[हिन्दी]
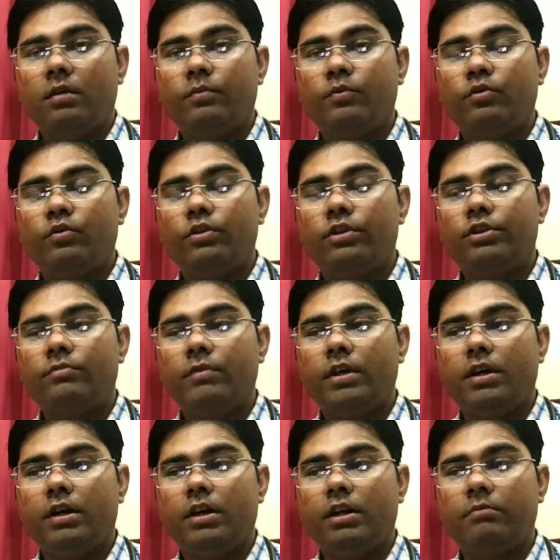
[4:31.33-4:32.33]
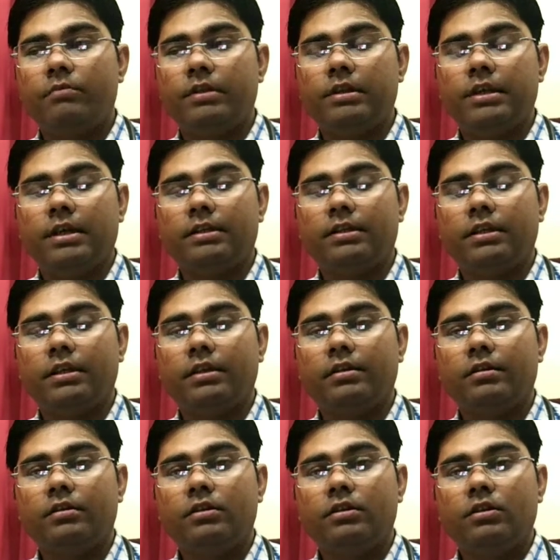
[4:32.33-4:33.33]
आपको इसमें आराम मिल जाता है
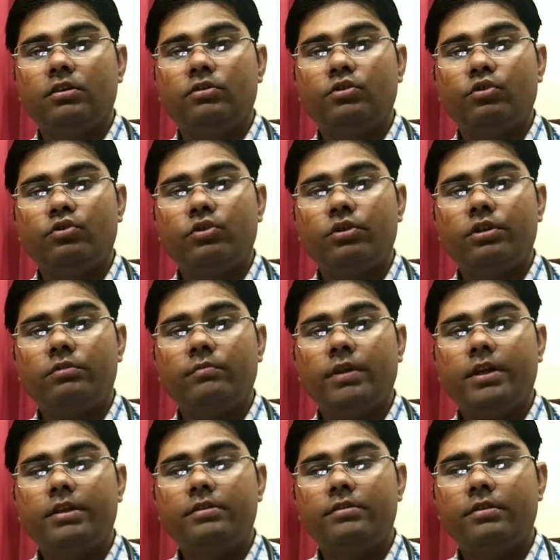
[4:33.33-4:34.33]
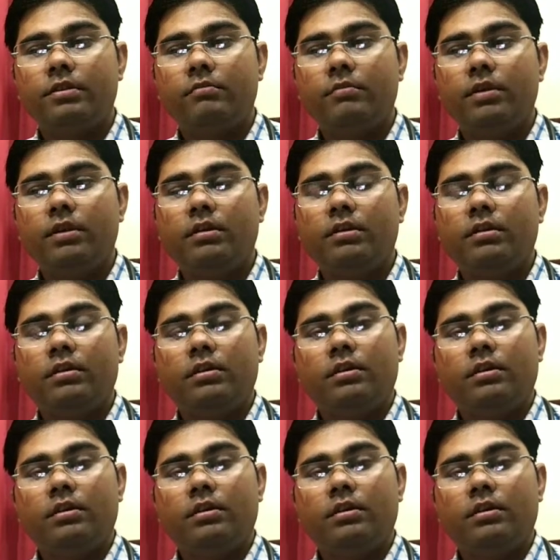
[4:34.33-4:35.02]
दोस्तों इस मेडिसिन में